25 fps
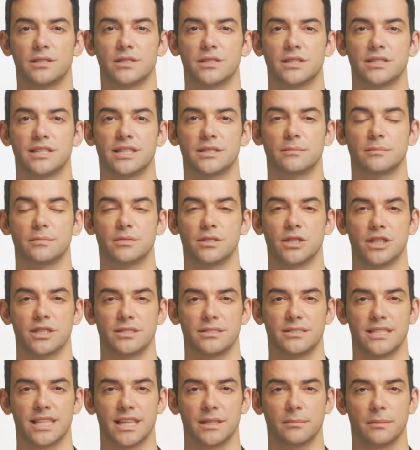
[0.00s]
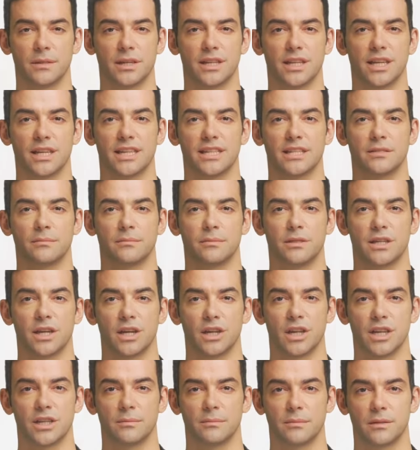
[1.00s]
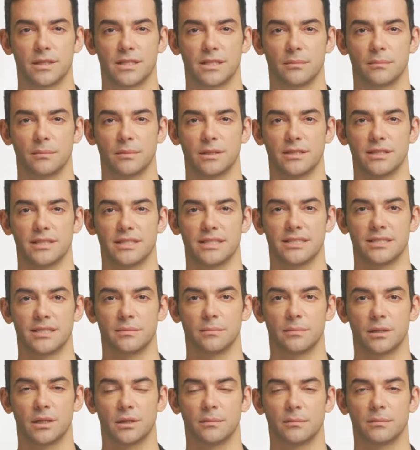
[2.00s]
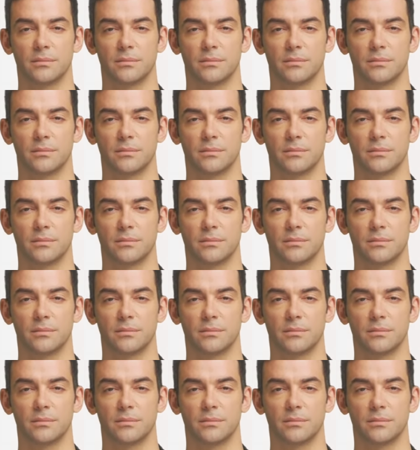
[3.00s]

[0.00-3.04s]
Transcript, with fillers: Ang damages ay maaaring magkakaiba depende sa mga